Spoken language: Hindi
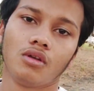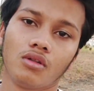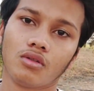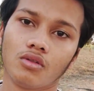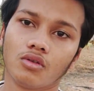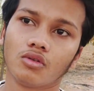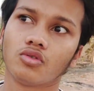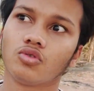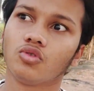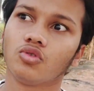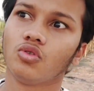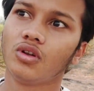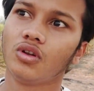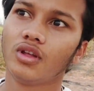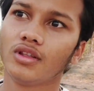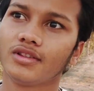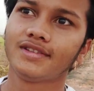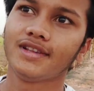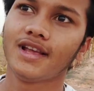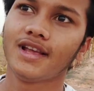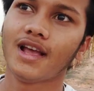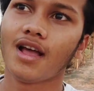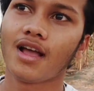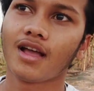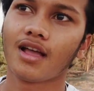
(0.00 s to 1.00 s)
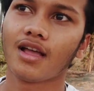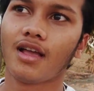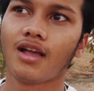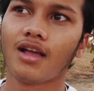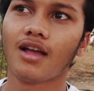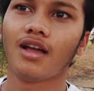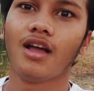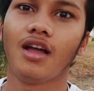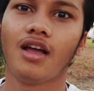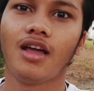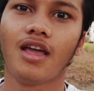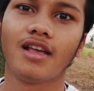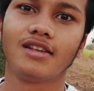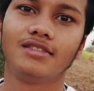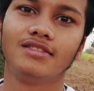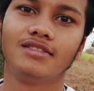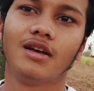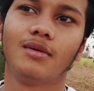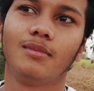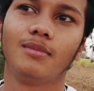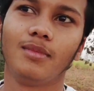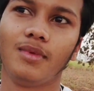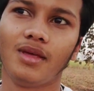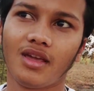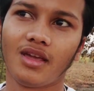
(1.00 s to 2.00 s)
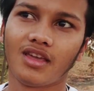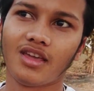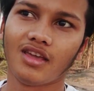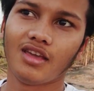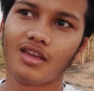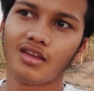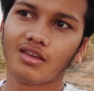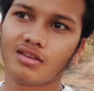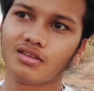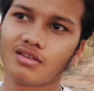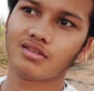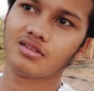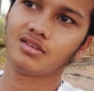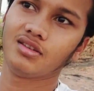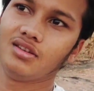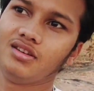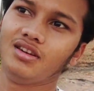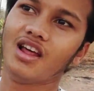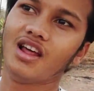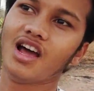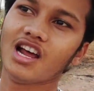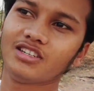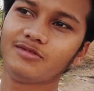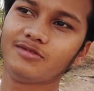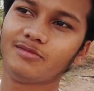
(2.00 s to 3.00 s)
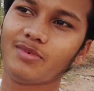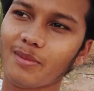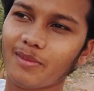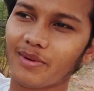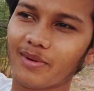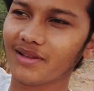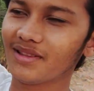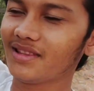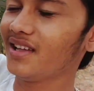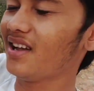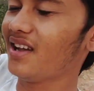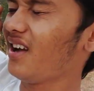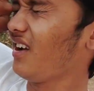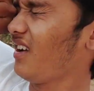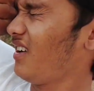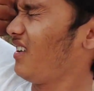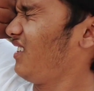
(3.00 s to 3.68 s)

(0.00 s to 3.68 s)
तो सूरत से आ गया एग्ज़ाम दे के लास्ट पेपर था